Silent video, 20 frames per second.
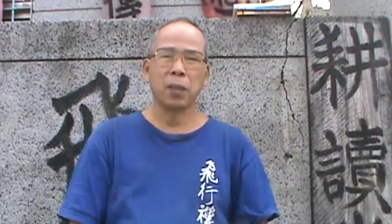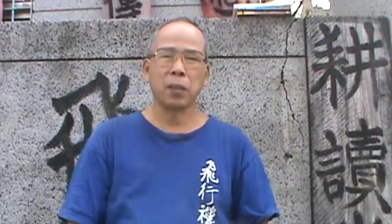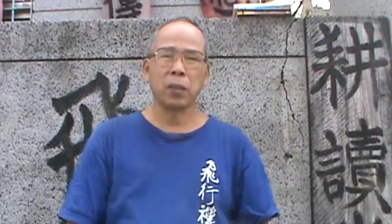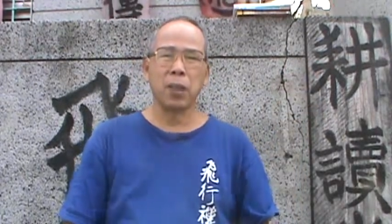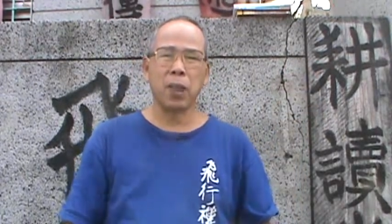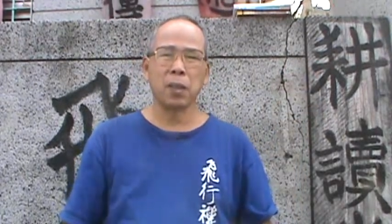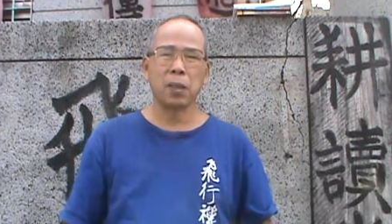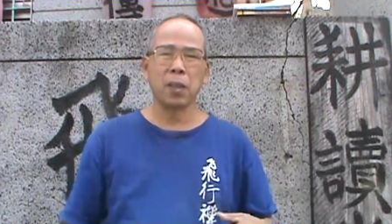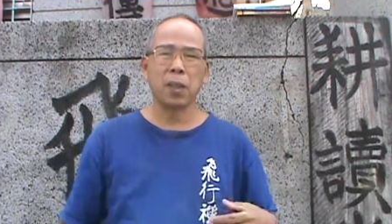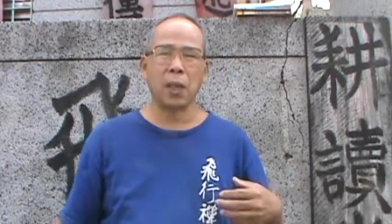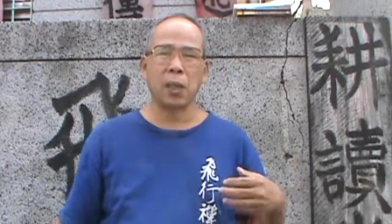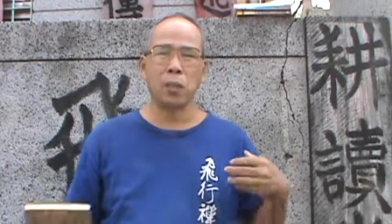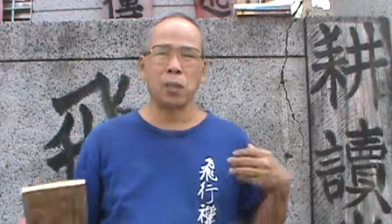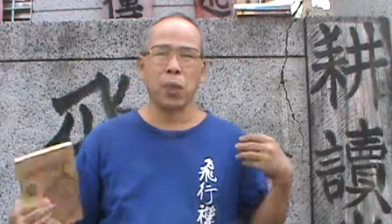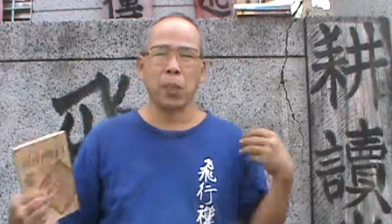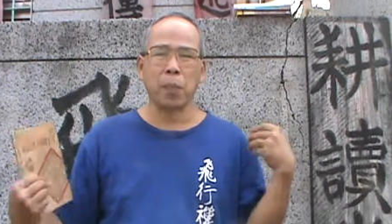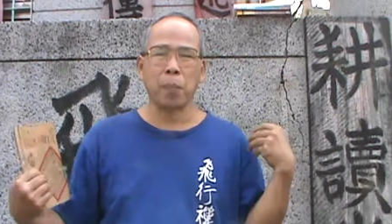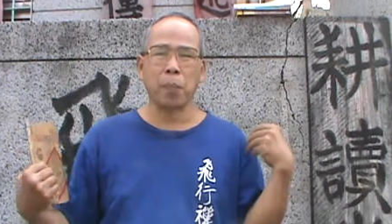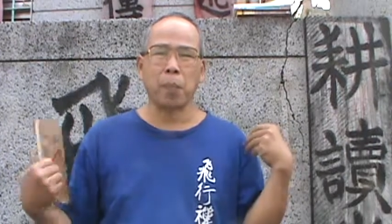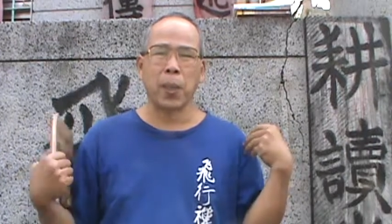当时他
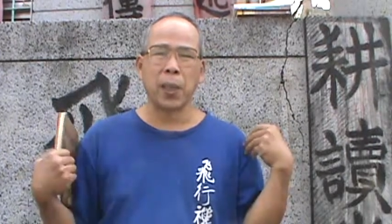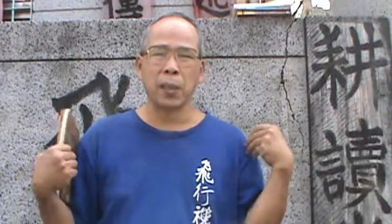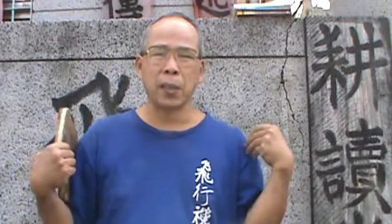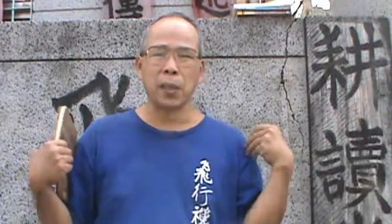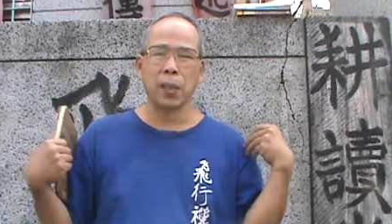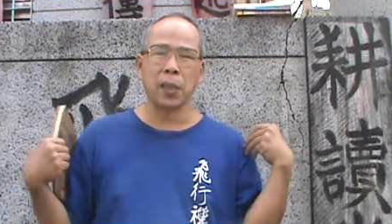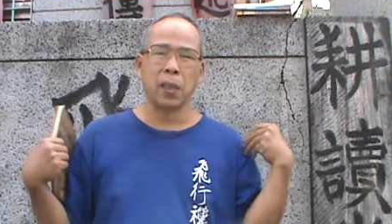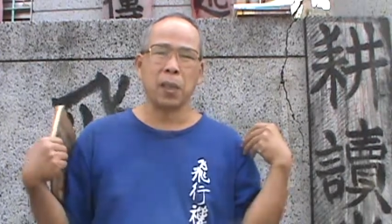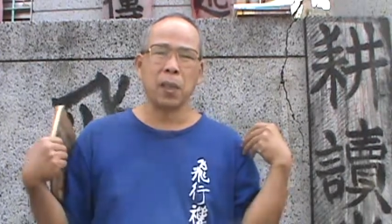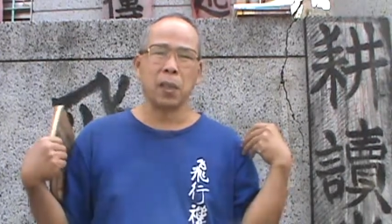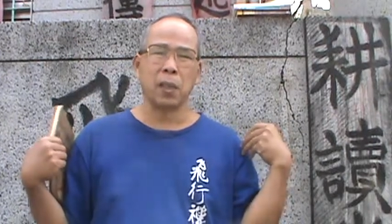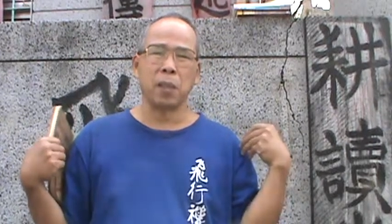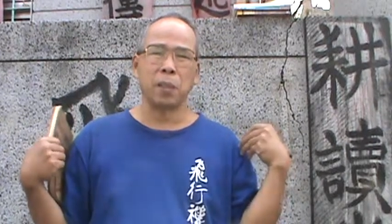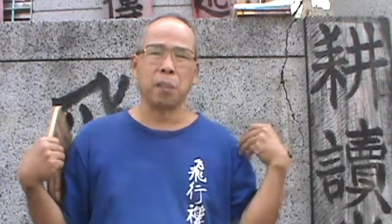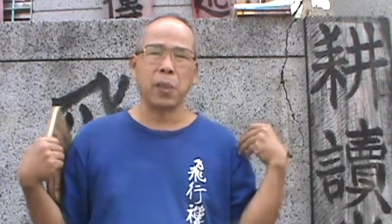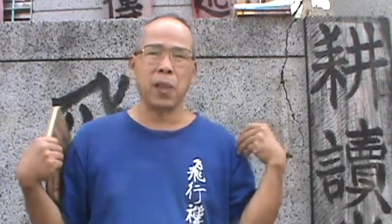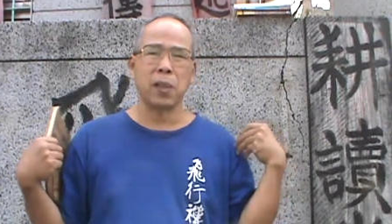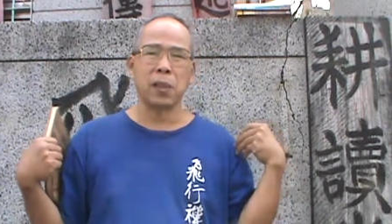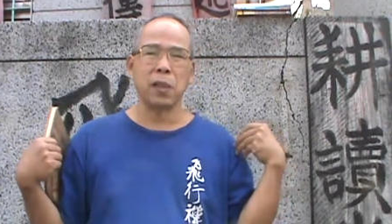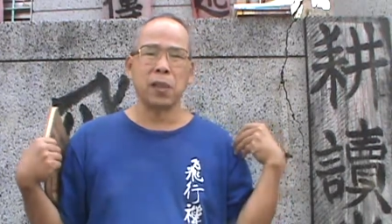穿着白色
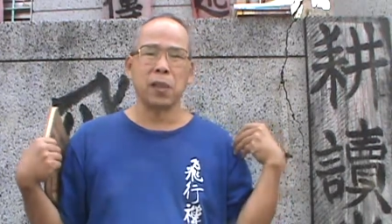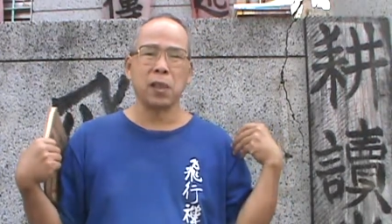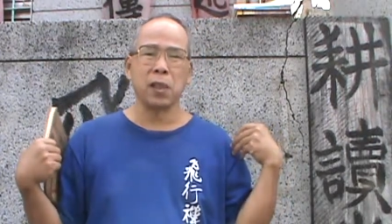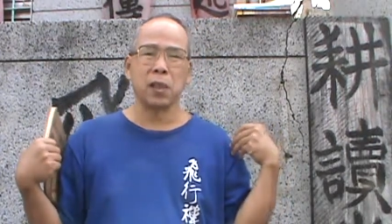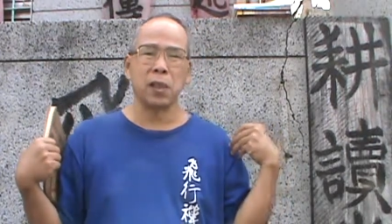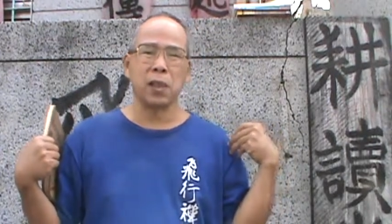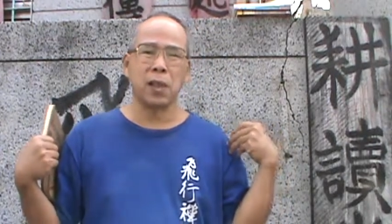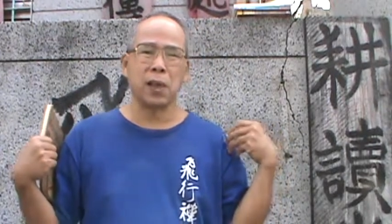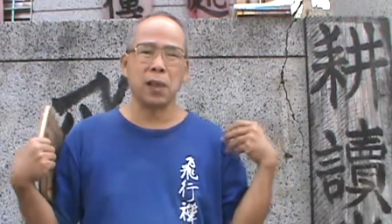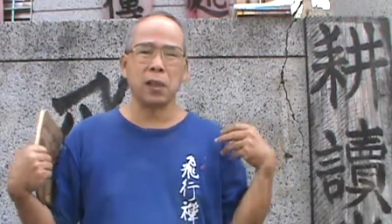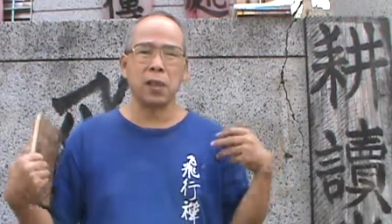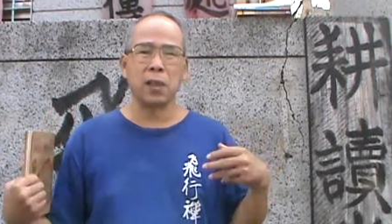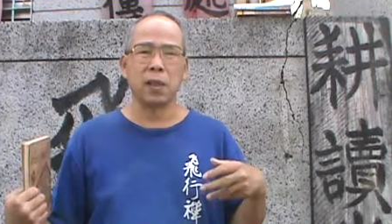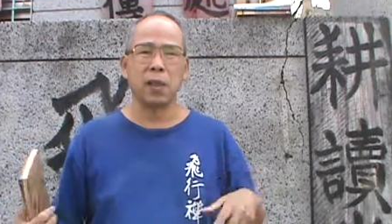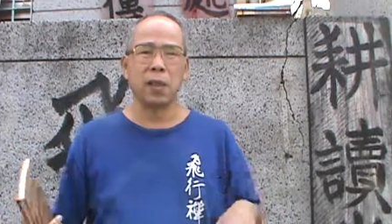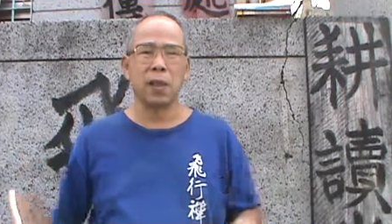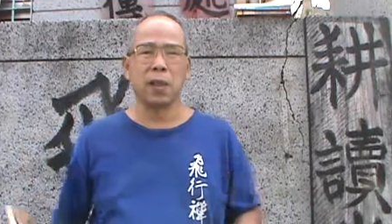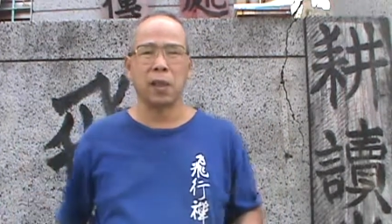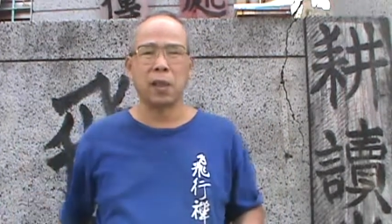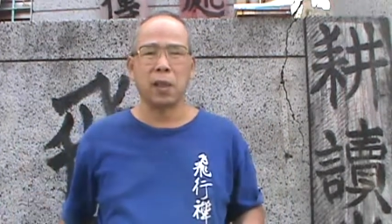白色衬衫，
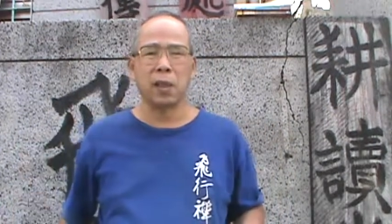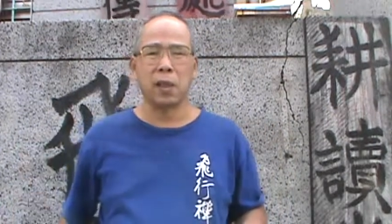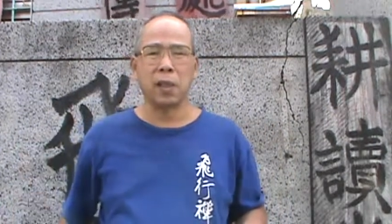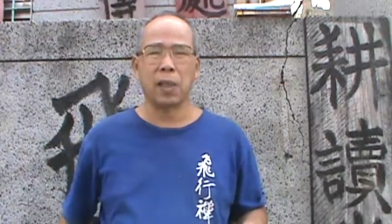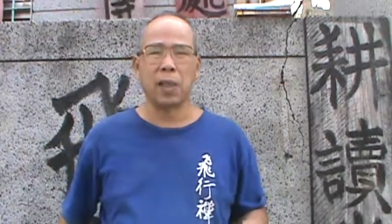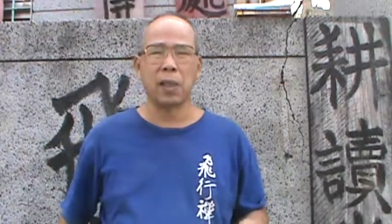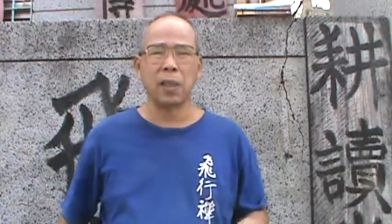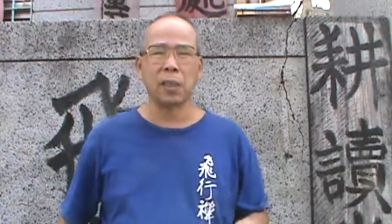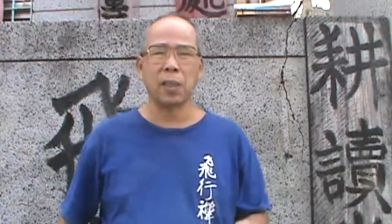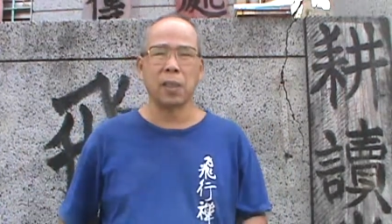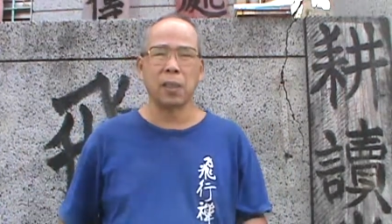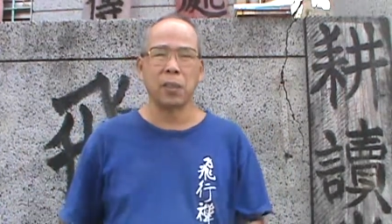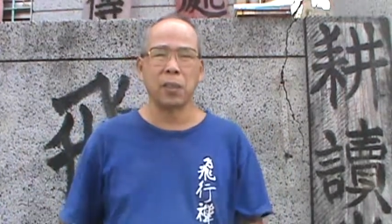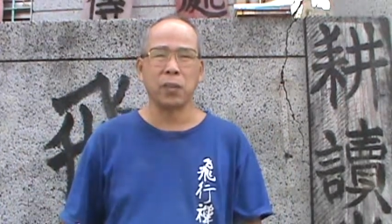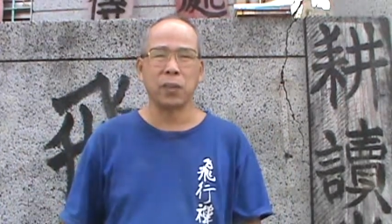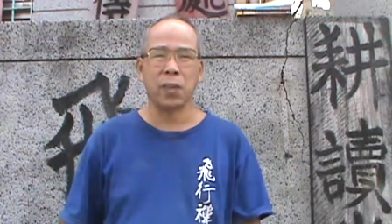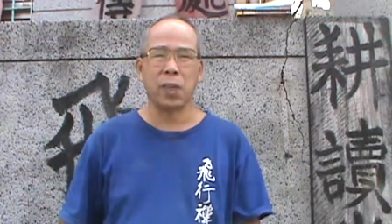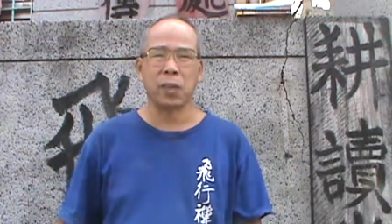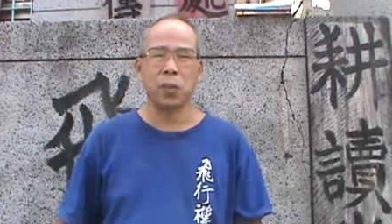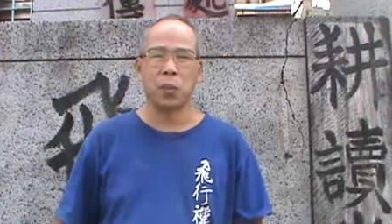然后蓝色
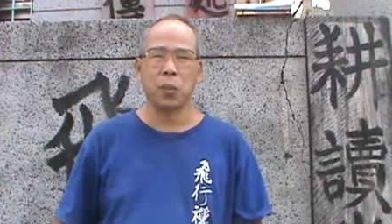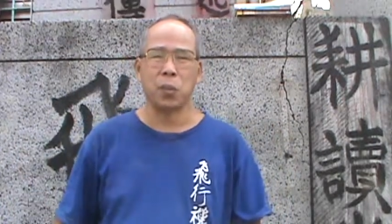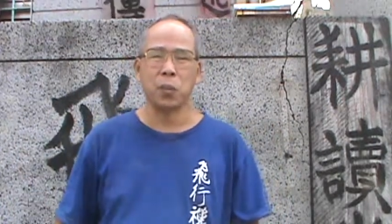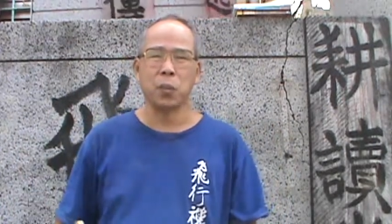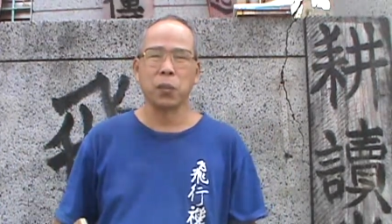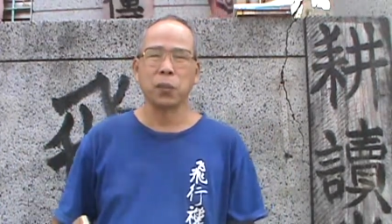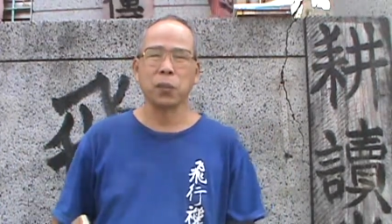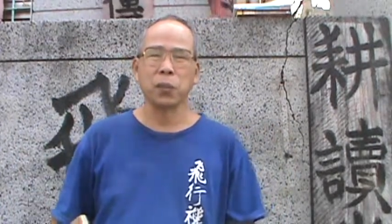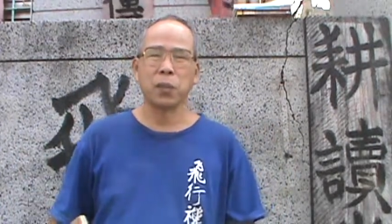牛仔裤，